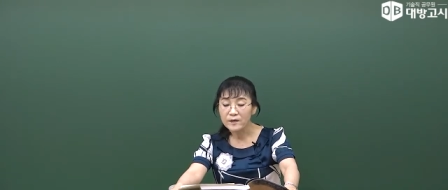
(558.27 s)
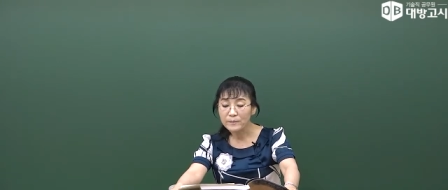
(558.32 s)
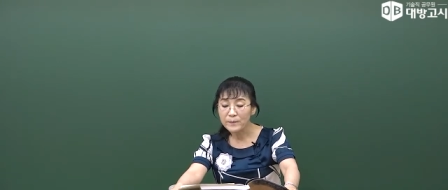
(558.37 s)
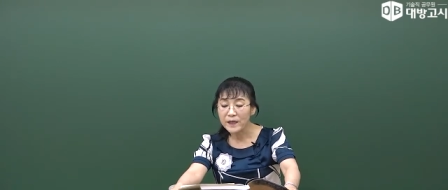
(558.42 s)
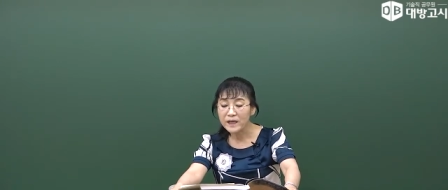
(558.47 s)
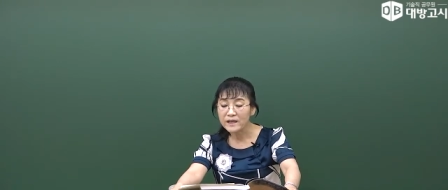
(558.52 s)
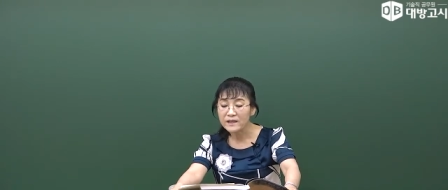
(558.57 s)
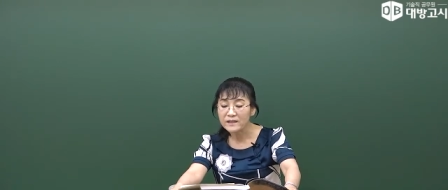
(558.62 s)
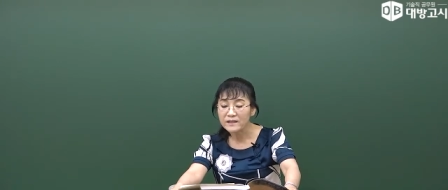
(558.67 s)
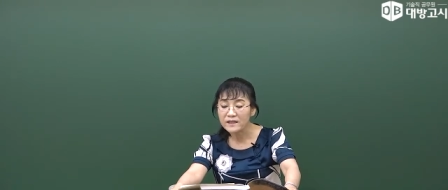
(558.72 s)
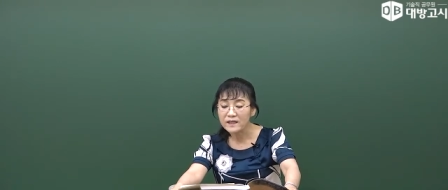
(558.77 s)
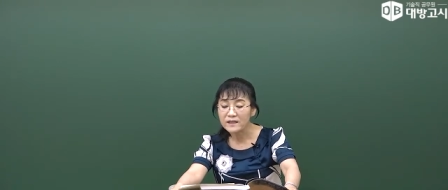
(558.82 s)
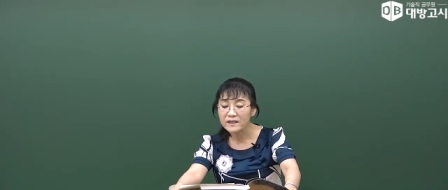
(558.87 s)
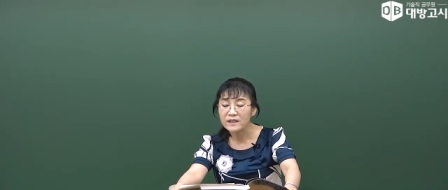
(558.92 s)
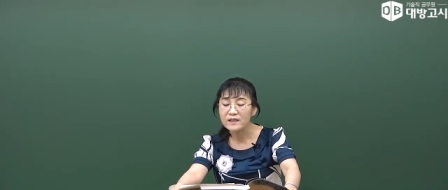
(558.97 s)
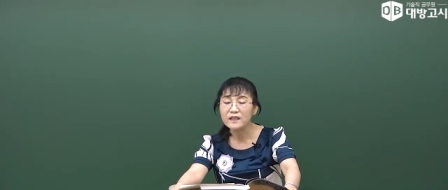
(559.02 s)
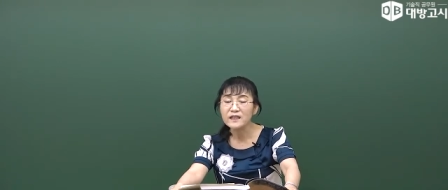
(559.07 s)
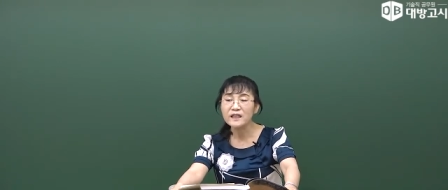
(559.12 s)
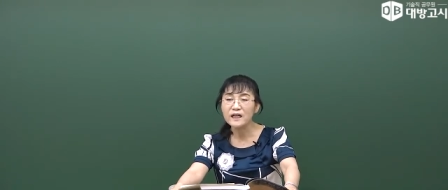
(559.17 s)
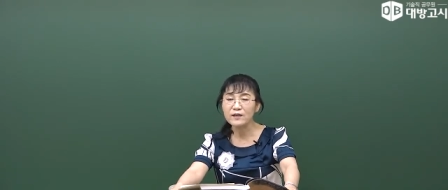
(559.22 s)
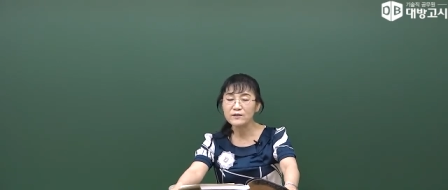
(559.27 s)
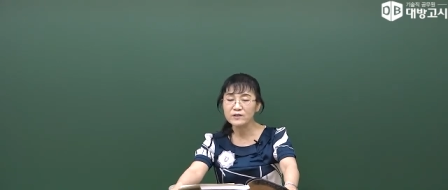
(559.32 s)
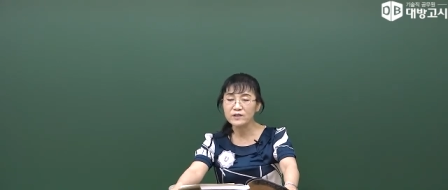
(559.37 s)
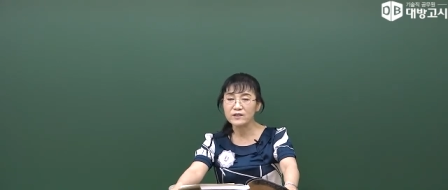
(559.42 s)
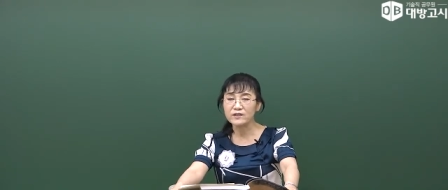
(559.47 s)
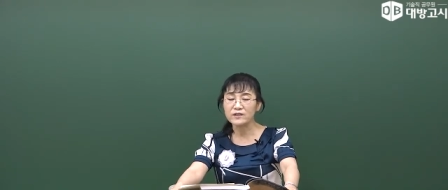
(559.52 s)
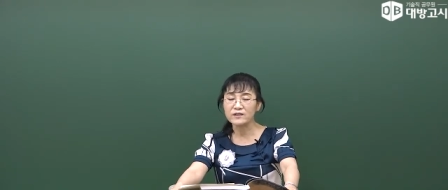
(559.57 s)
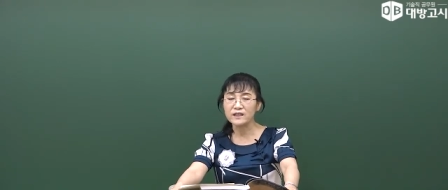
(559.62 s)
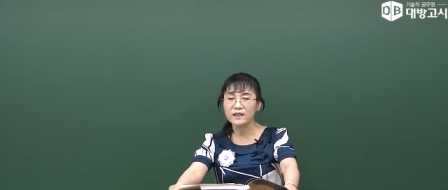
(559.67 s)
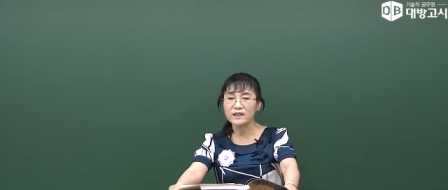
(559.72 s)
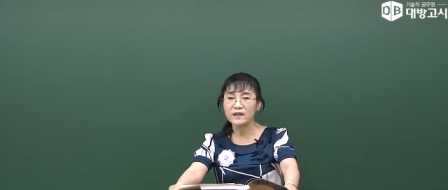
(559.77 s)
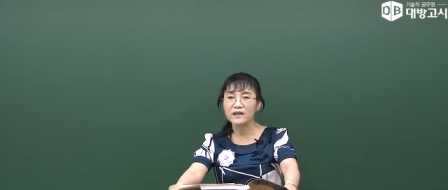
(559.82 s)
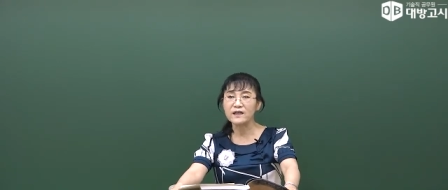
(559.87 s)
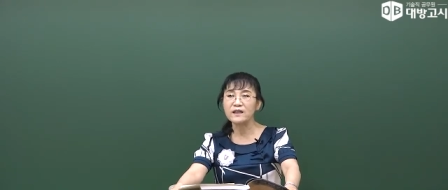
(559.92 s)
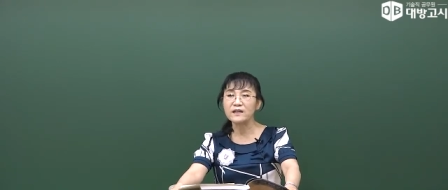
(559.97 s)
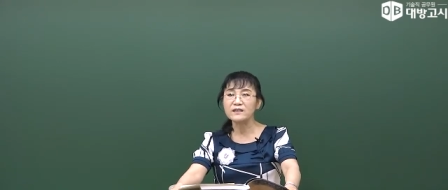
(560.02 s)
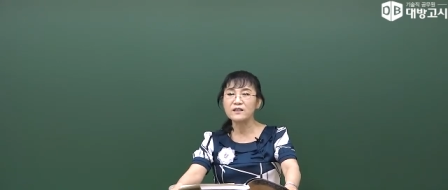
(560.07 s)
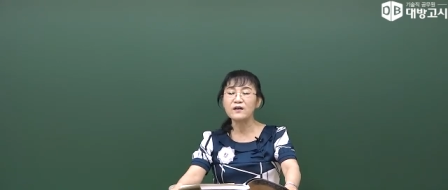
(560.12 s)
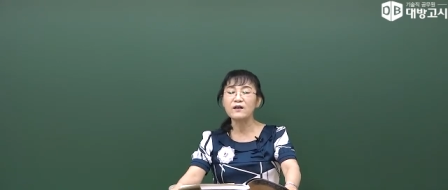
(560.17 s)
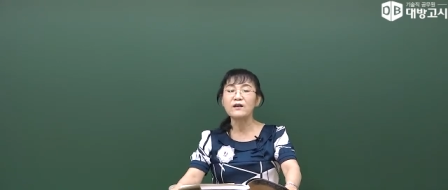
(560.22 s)
맨 끝에 등이라고 써졌잖아요.
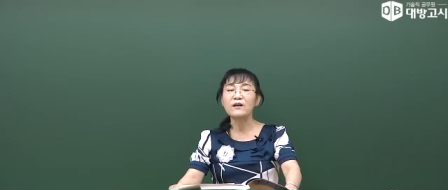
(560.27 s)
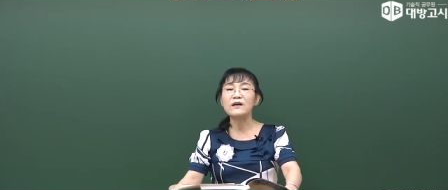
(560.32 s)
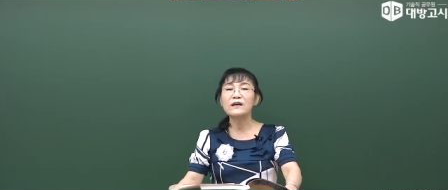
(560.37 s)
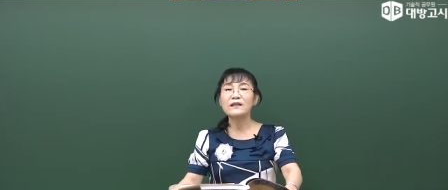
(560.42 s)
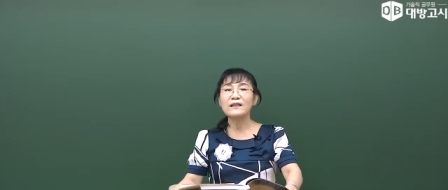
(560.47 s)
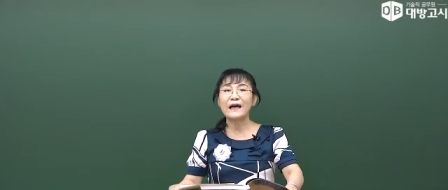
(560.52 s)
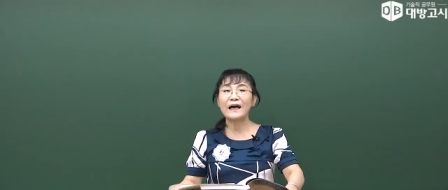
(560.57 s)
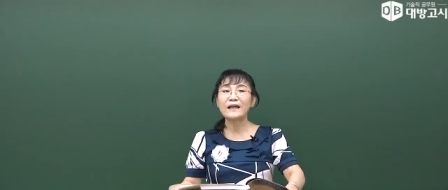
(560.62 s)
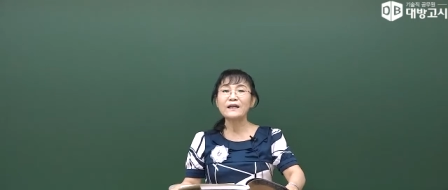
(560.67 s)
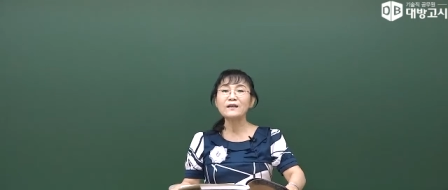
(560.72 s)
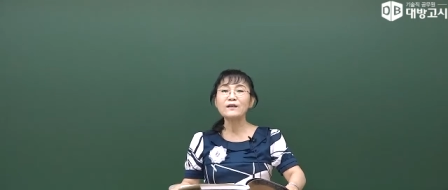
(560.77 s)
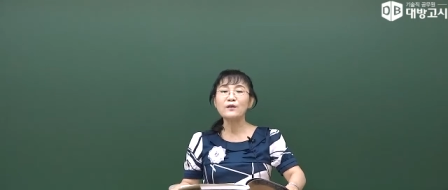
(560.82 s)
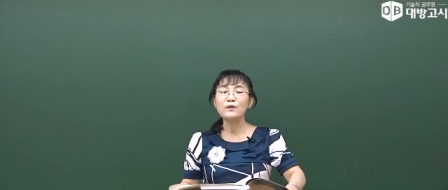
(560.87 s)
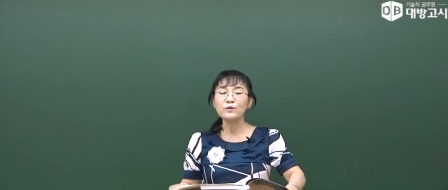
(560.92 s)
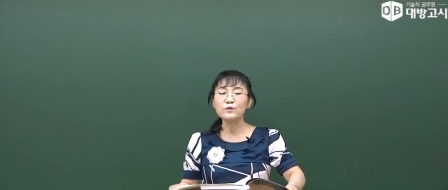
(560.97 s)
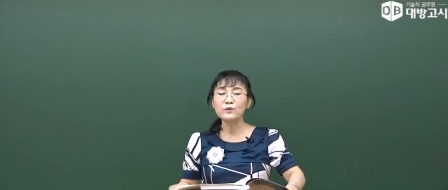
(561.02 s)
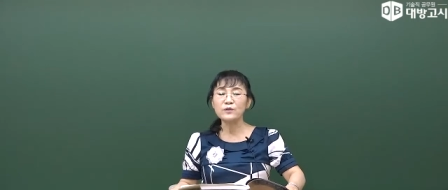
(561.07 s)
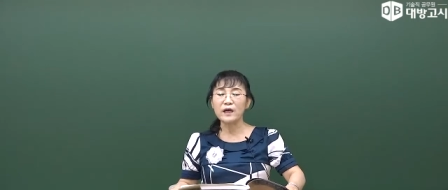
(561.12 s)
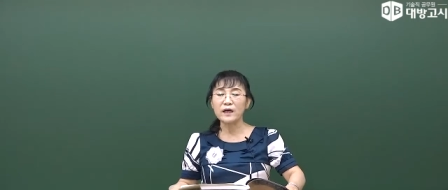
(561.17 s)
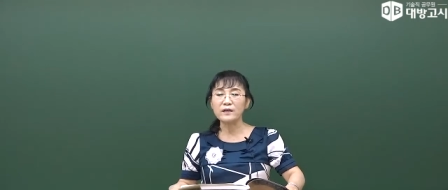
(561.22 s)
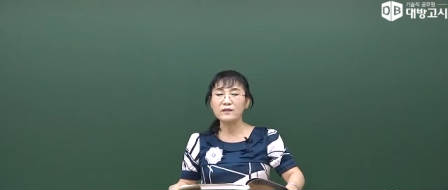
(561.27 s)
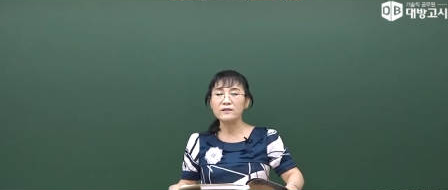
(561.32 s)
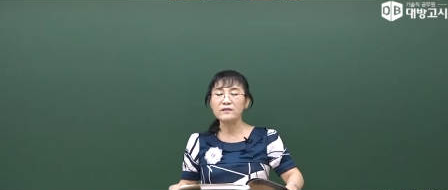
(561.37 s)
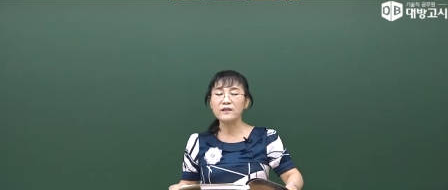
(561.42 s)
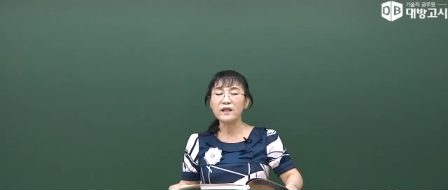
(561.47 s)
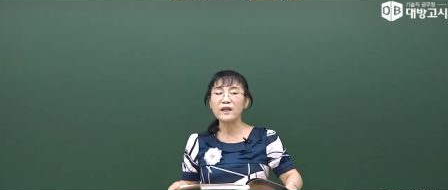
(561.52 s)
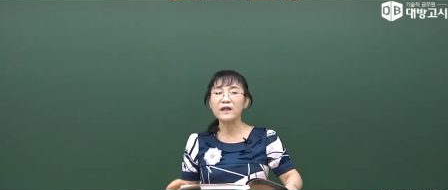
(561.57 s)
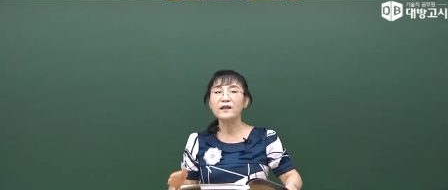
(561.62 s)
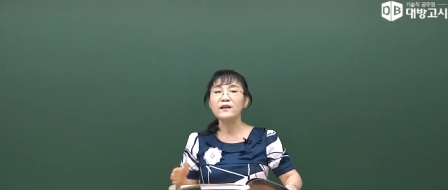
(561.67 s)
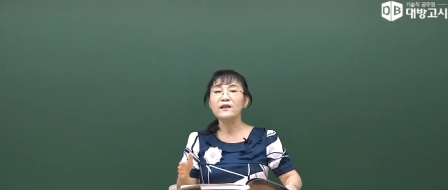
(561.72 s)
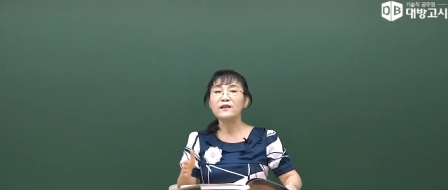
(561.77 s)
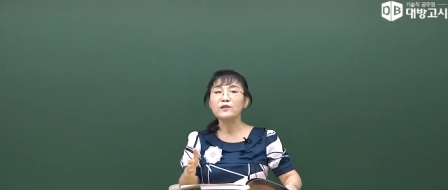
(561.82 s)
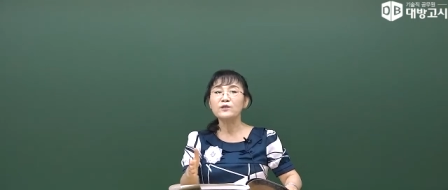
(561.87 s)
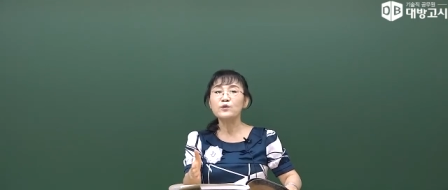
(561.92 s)
그래서 다른 것도 다르는데